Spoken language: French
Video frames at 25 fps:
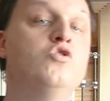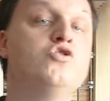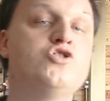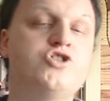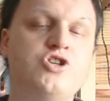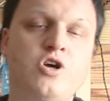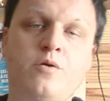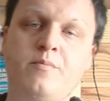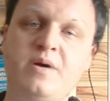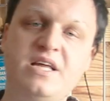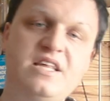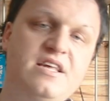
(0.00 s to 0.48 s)
Le
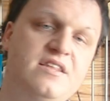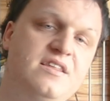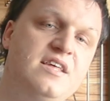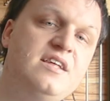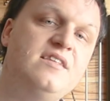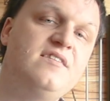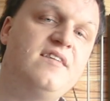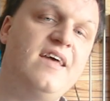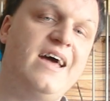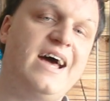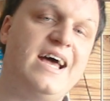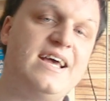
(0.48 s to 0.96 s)
champ
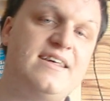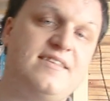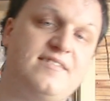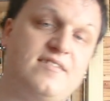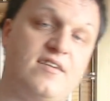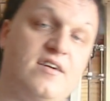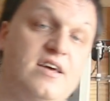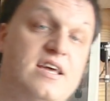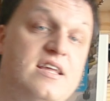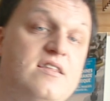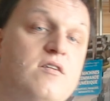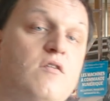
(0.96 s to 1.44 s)
magnétique
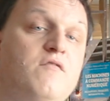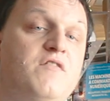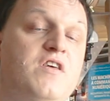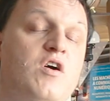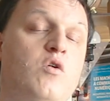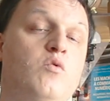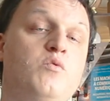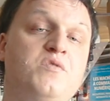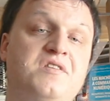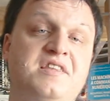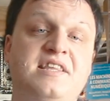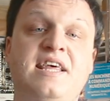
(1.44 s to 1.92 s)
terrestre est
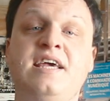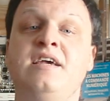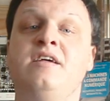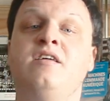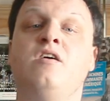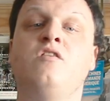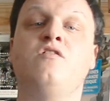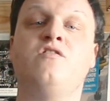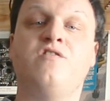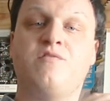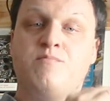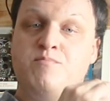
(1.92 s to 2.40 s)
d'environ
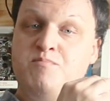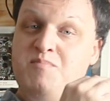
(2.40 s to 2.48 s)
50